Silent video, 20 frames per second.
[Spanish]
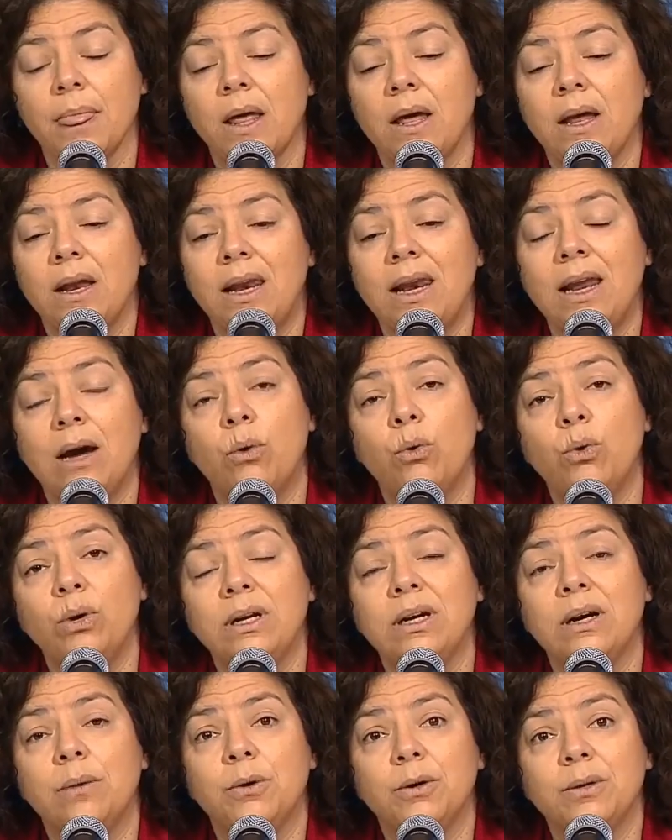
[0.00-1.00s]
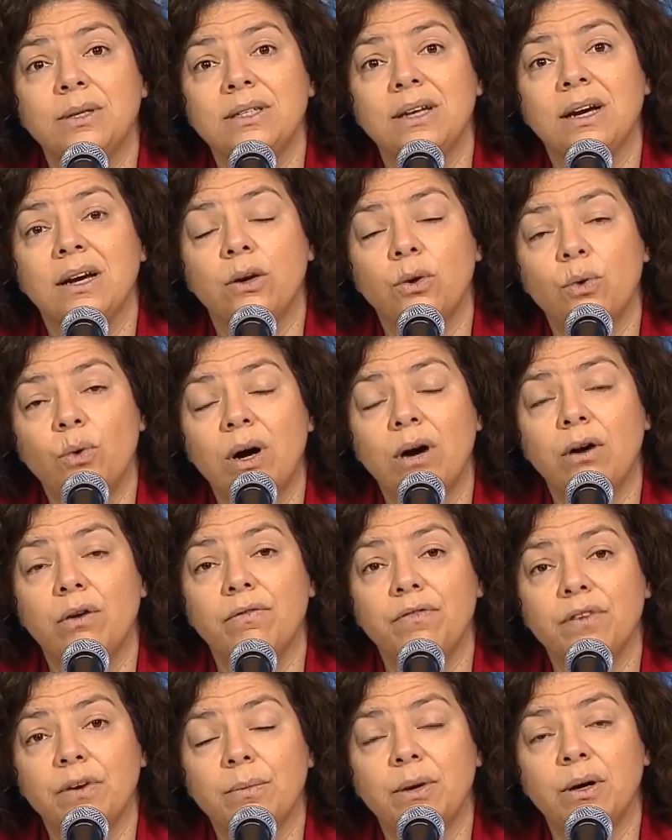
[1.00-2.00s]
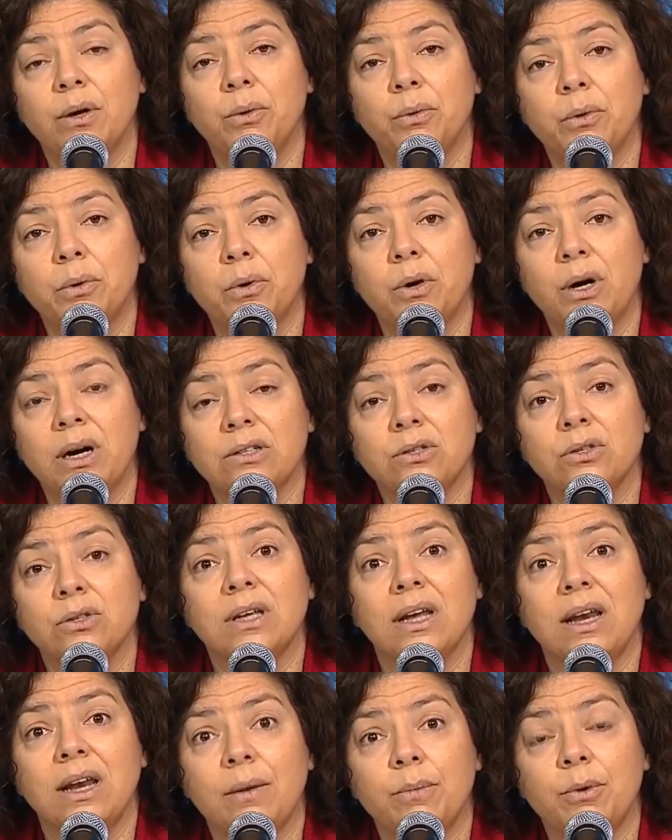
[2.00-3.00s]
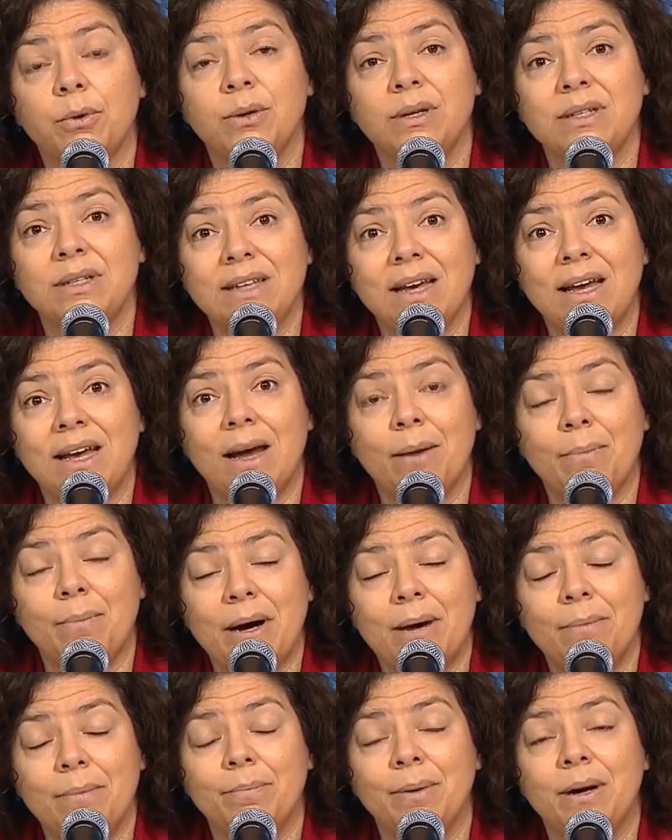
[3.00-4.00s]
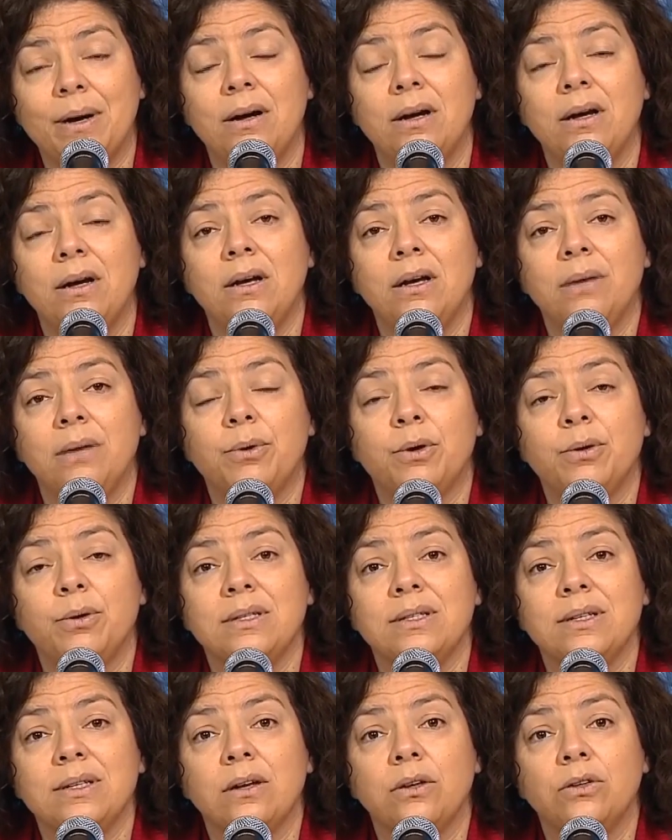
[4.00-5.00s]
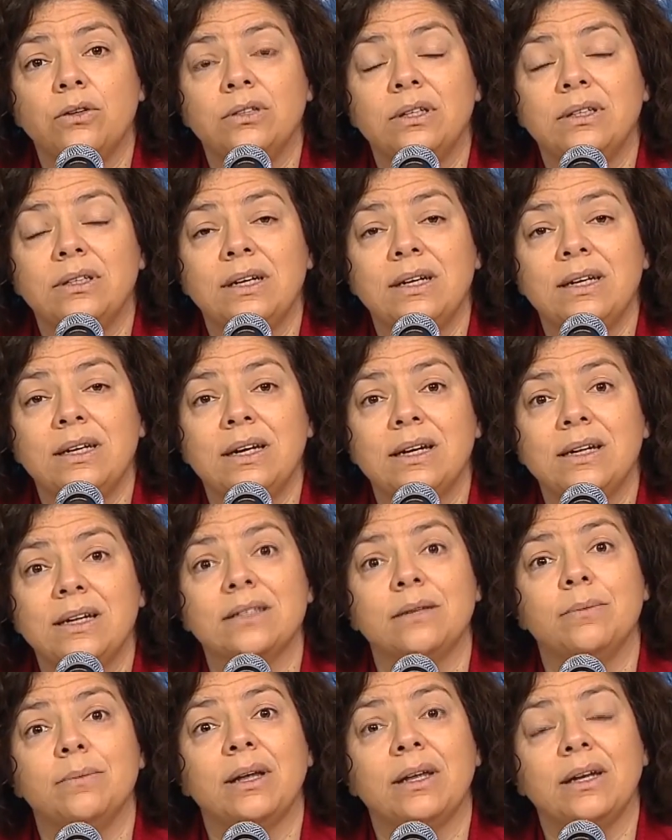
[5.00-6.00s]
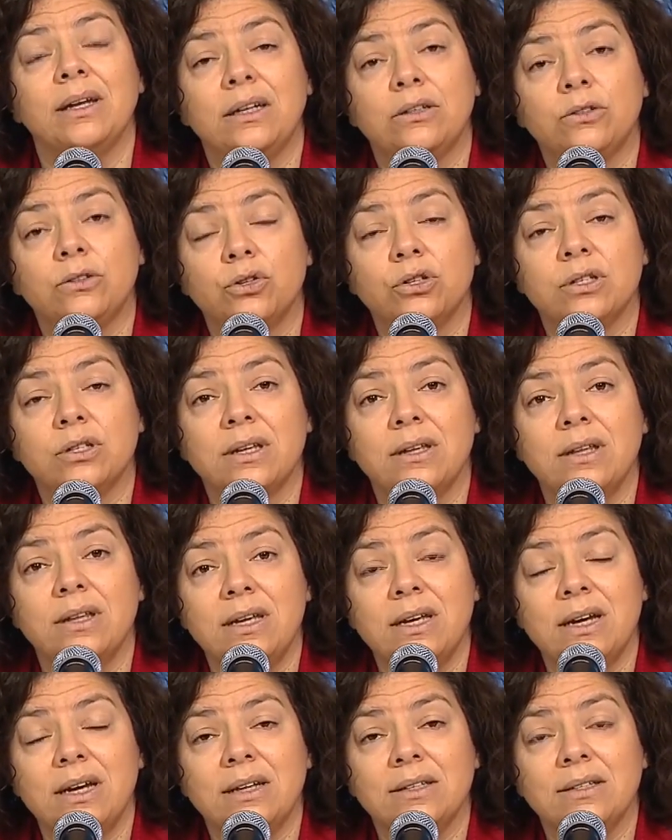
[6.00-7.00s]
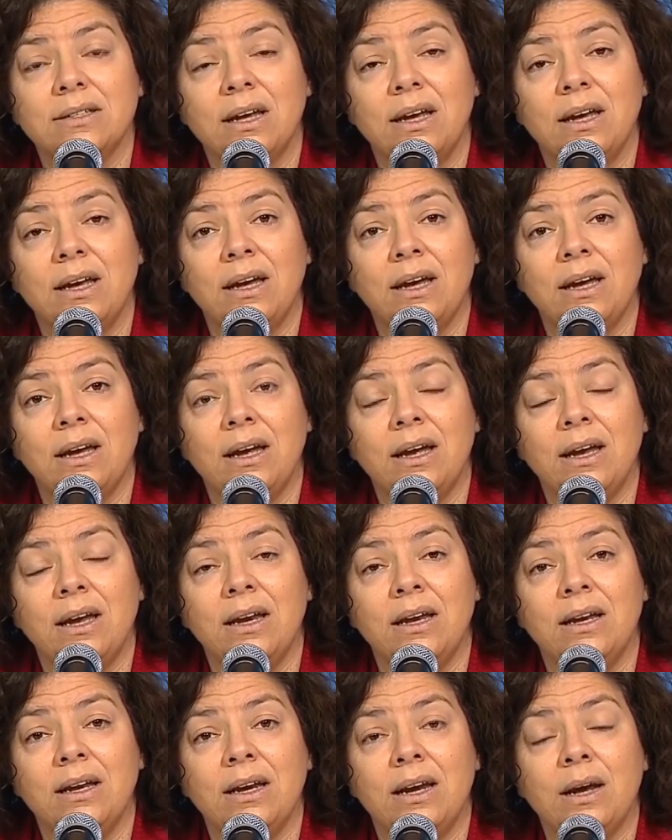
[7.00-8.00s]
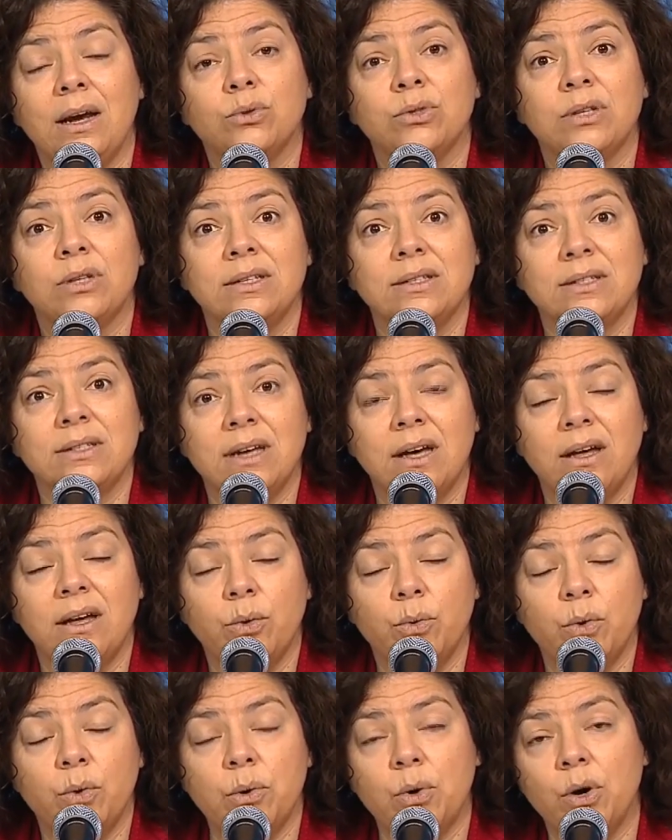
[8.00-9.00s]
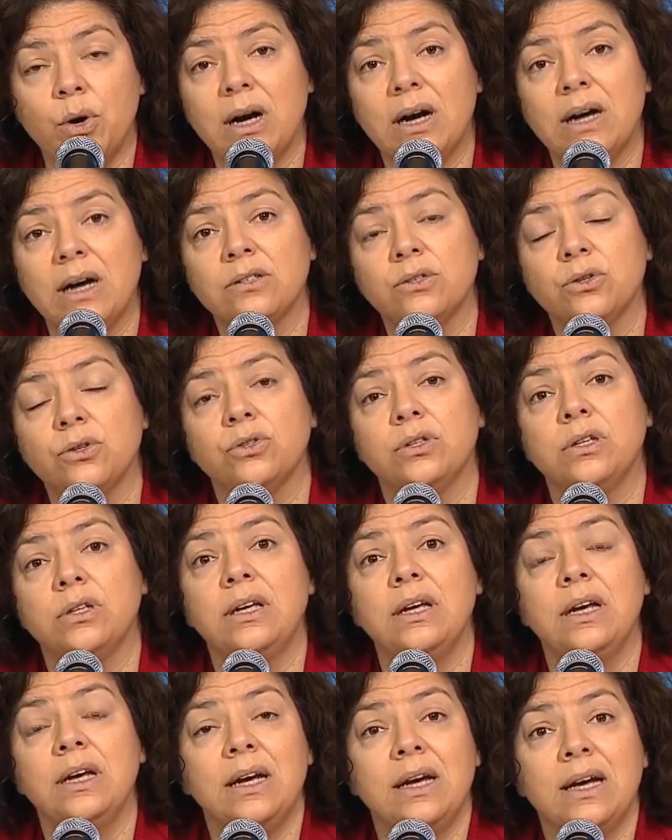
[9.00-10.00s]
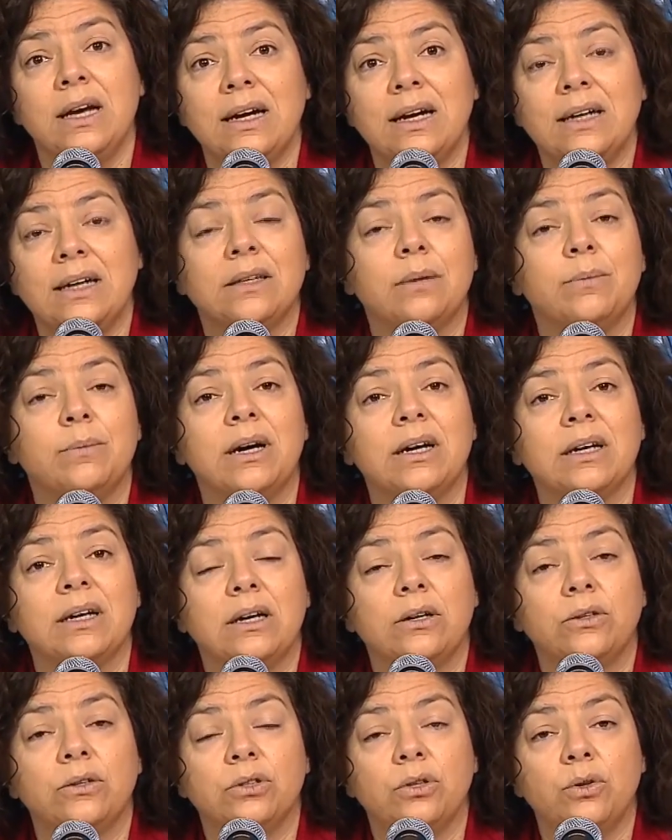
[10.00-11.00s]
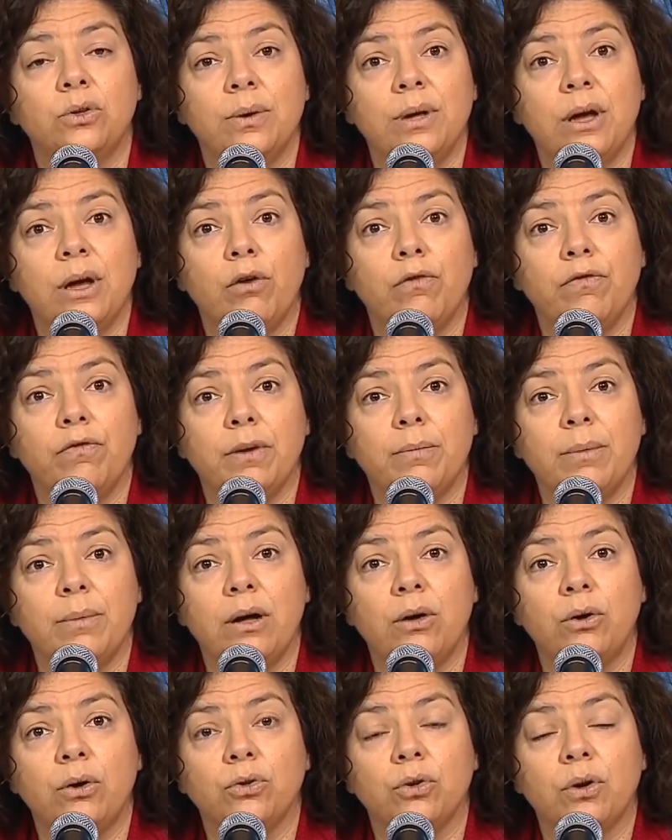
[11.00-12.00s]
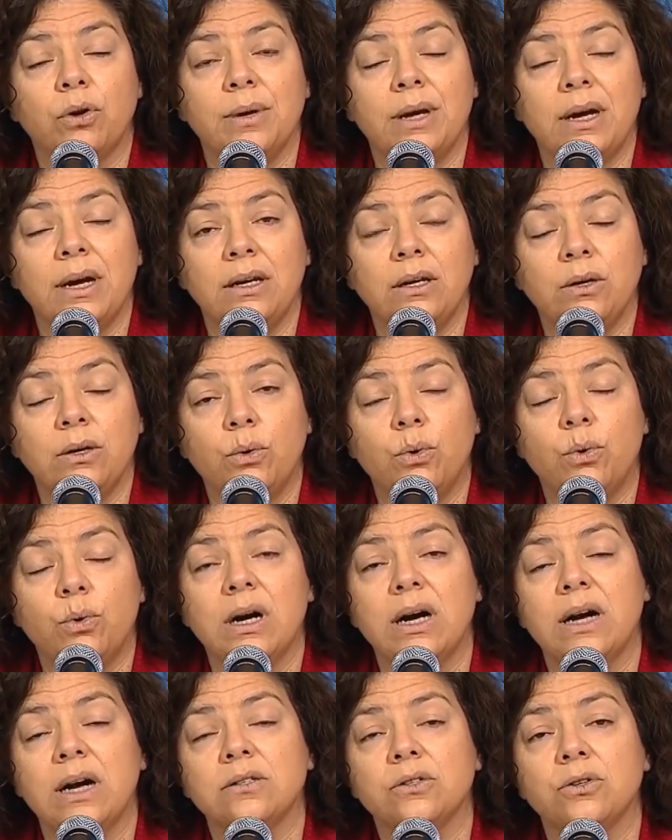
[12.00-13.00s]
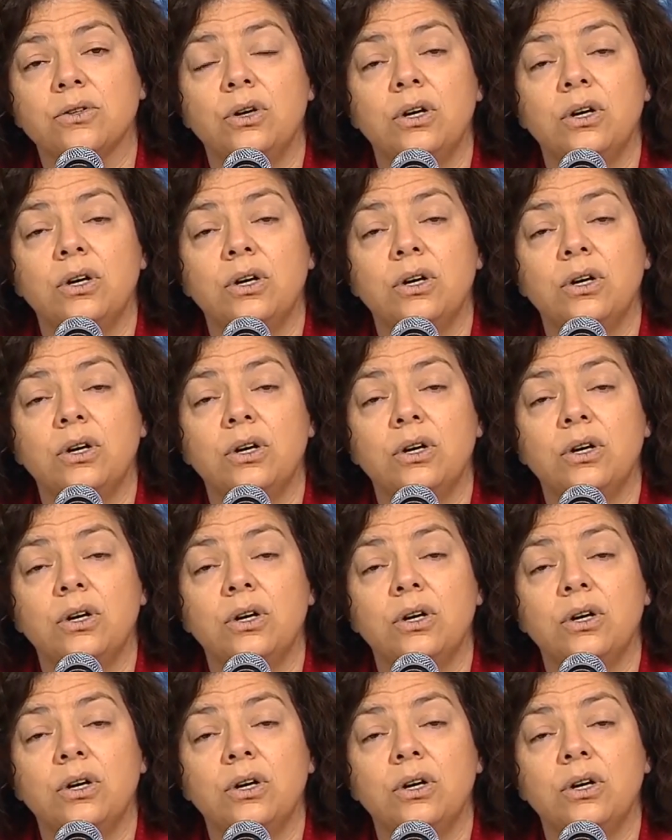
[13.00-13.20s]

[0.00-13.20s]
la única provincia que no ha confirmado nuevos casos es la provincia de La Pampa provincias donde tenían hace más de 14 días eh, eh, la ausencia de nuevos casos y en Catamarca, donde no había confirmado todavía ningún caso,